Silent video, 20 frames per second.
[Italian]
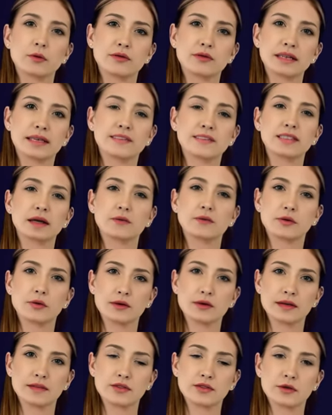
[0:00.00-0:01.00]

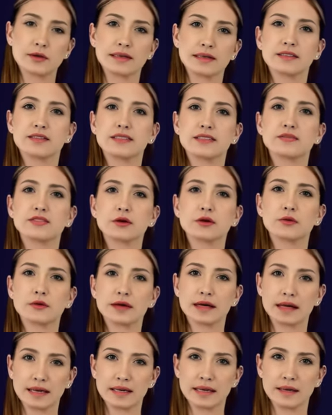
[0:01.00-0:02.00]
Utilizzando un lettore di
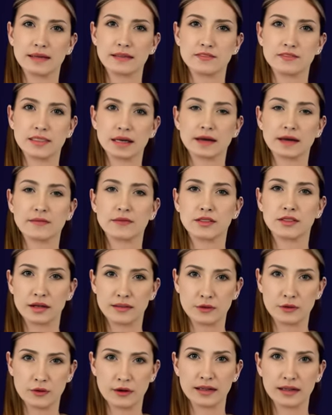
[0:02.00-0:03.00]
gestione, iniziare
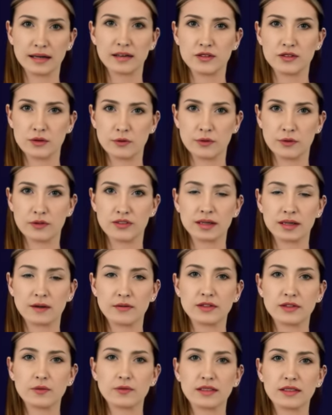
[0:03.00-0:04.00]
facendo clic sul
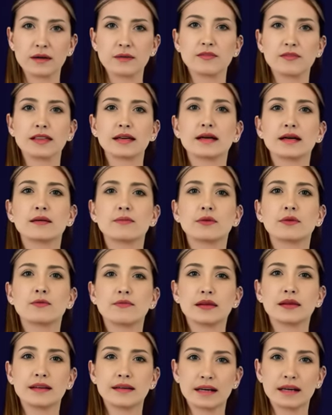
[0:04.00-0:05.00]
pulsante Utenti e
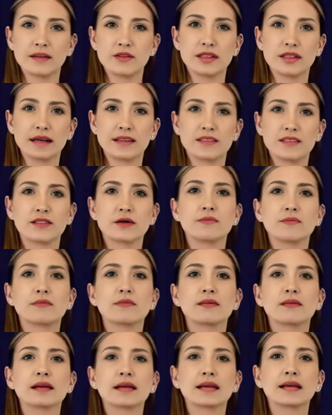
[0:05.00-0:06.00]
Profili di accesso.
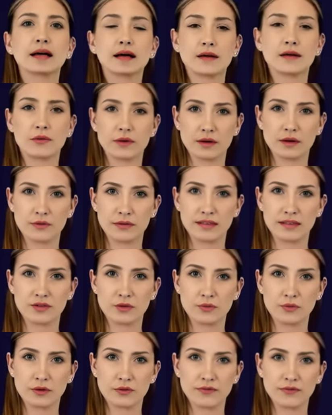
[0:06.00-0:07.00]
Cliccare quindi
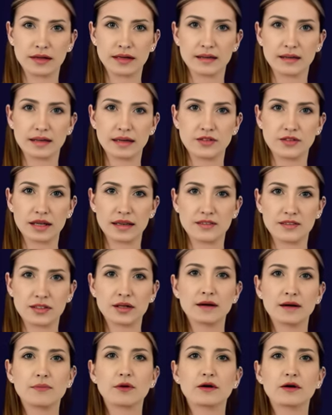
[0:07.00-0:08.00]
su Profili di
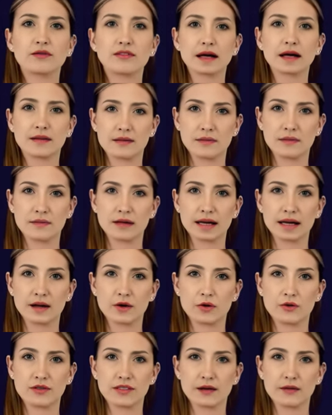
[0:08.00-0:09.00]
accesso alla porta e
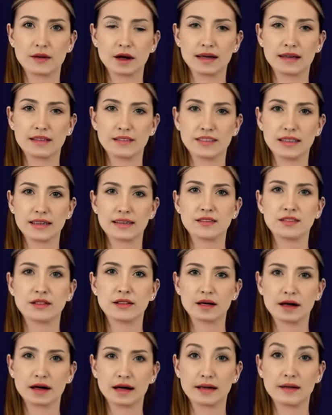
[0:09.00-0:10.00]
continuare a
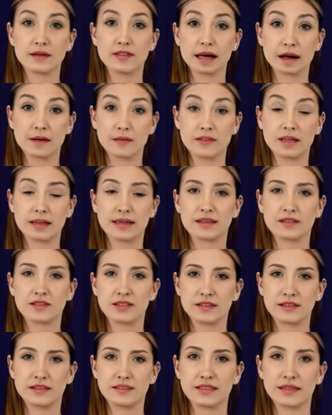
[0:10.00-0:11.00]
selezionare l'utente che
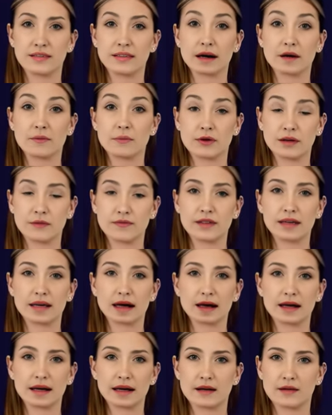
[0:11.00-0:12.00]
si desidera
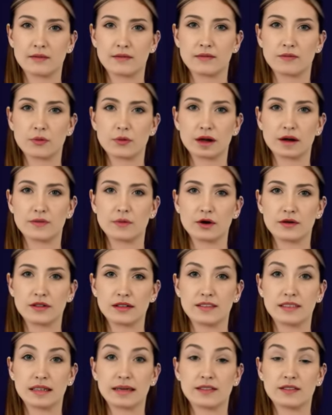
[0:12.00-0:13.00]
modificare. Una
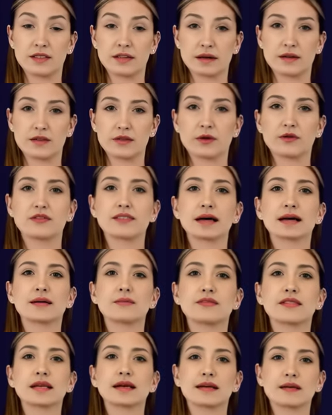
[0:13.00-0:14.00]
volta selezionato
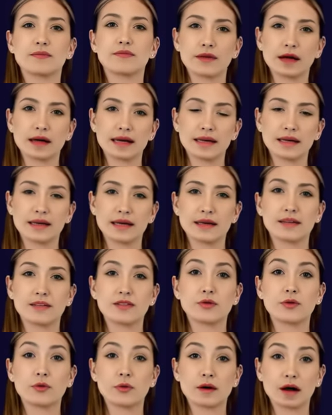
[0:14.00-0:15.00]
l'utente, fare clic
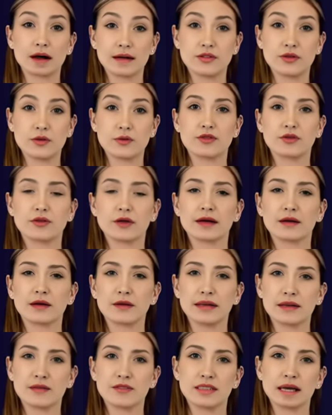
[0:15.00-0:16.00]
su Aggiungi una
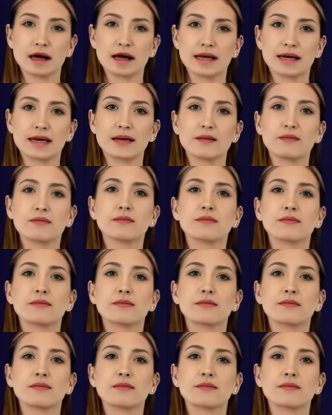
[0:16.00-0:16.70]
credenziale.